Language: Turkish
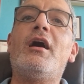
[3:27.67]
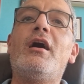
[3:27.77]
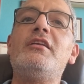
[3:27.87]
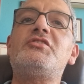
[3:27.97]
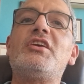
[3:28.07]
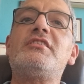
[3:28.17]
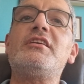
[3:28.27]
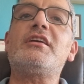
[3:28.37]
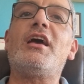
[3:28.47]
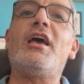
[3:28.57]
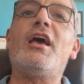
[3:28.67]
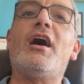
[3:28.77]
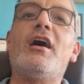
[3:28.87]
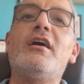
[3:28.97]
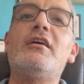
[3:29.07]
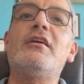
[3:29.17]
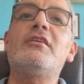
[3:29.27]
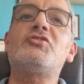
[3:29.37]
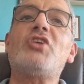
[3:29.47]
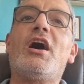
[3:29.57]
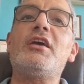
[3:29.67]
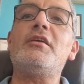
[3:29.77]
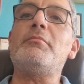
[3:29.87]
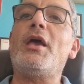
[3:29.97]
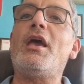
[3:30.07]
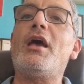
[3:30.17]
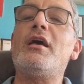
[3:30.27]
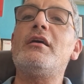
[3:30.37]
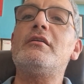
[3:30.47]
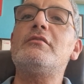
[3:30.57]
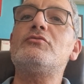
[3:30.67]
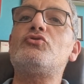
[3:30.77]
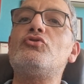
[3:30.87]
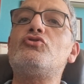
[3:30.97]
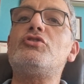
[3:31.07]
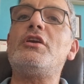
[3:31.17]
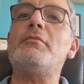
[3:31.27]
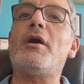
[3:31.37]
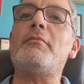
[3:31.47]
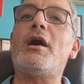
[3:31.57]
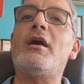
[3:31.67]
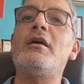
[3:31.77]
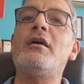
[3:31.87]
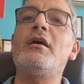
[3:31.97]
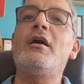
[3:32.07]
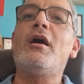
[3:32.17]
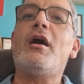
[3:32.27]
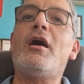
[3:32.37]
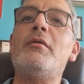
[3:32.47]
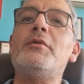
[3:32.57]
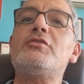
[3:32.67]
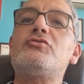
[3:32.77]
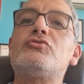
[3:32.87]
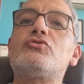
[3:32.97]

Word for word: Ali Çetinkaya'ya, Şahin Bey'e, Sütçü İmam'a, Ahmet